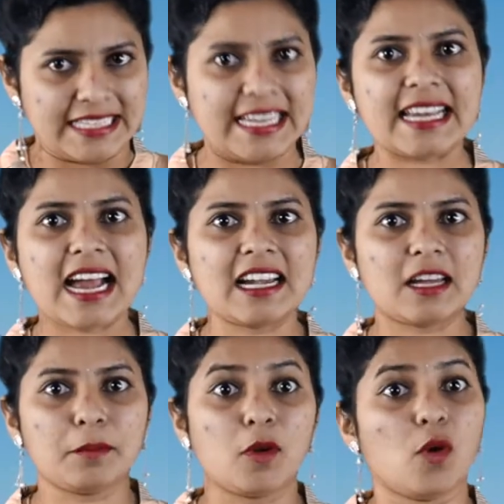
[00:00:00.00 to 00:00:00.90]
ఈ
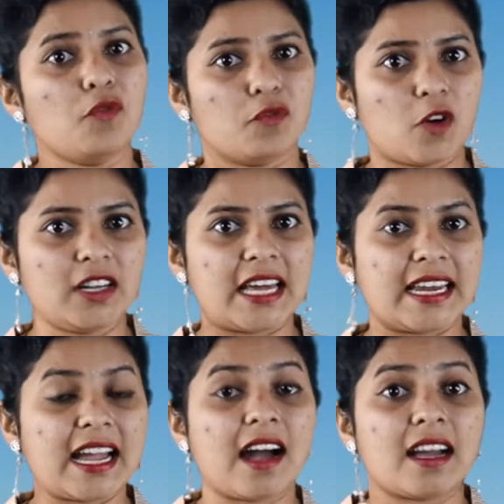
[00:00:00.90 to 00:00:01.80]
ఖండంలో
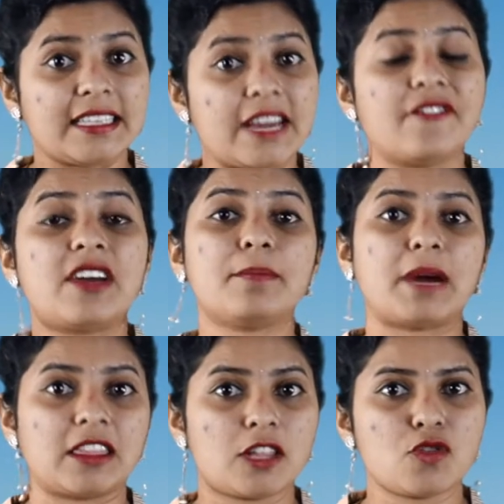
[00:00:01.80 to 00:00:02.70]
ఒంటరిగా ఎవరి
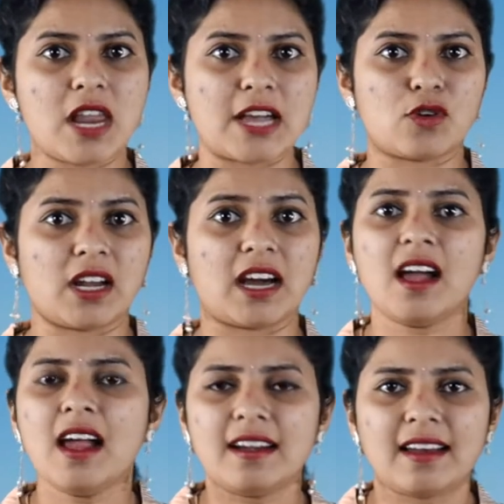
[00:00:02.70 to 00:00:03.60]
మద్దతు లేకుండా
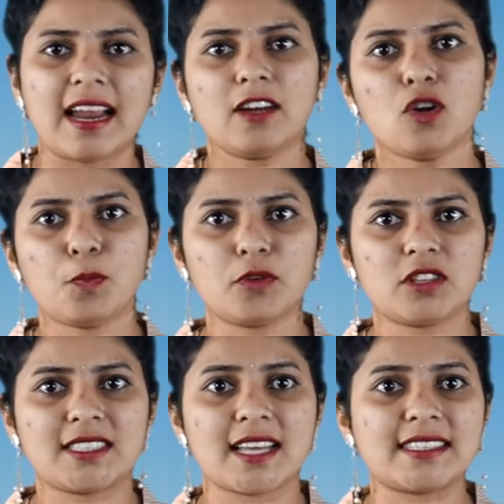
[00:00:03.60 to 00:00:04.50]
ట్రెక్ను
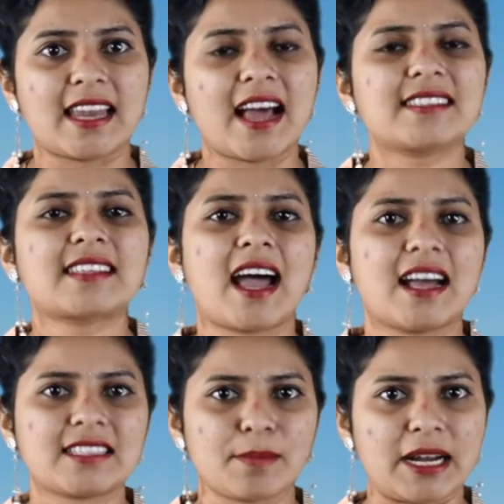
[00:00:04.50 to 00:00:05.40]
పూర్తి చేసిన
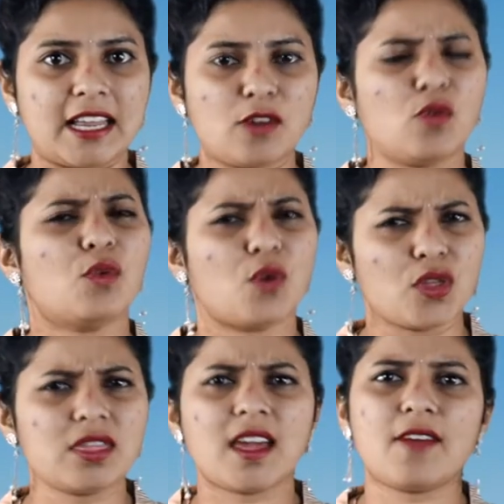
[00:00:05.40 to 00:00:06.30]
సాహస మహిళలు
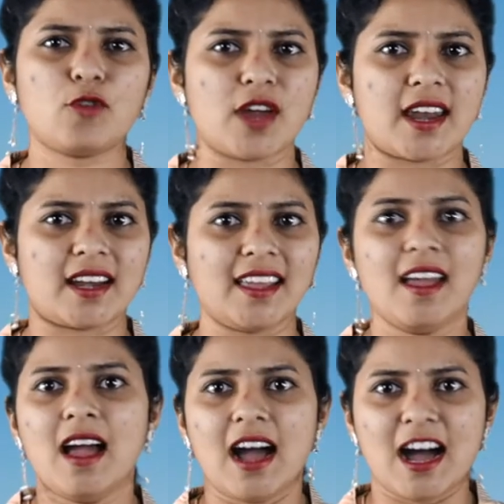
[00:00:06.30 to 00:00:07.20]
కొందరే ఉన్నారని
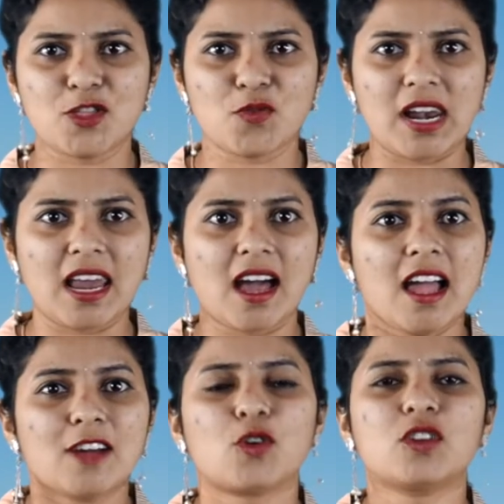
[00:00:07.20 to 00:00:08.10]
అందువల్ల
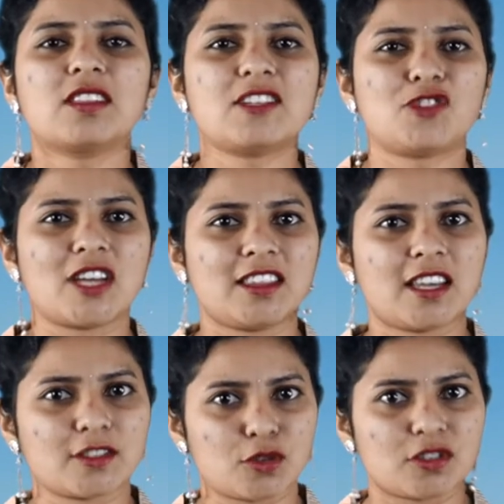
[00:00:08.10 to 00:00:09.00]
కొత్త
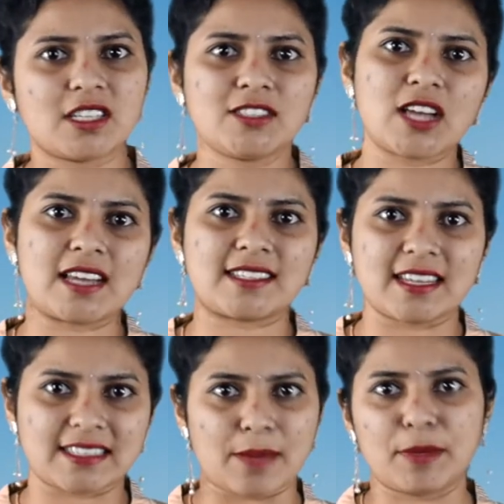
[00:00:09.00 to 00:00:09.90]
చరిత్ర సృష్టించాల్సిన
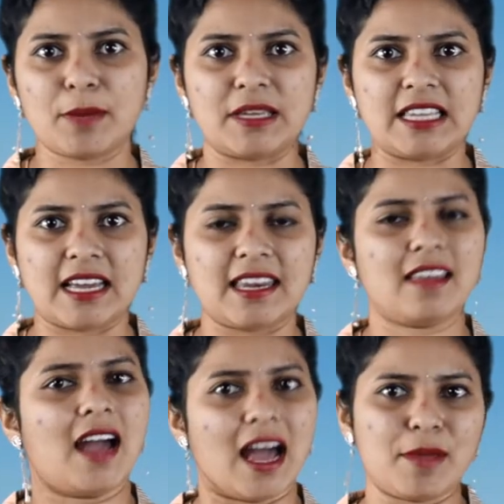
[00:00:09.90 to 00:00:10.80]
సమయం ఇది అని
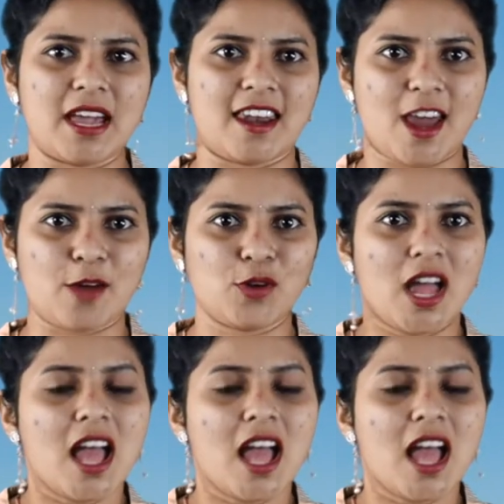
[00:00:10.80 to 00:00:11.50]
ఆమె అన్నారు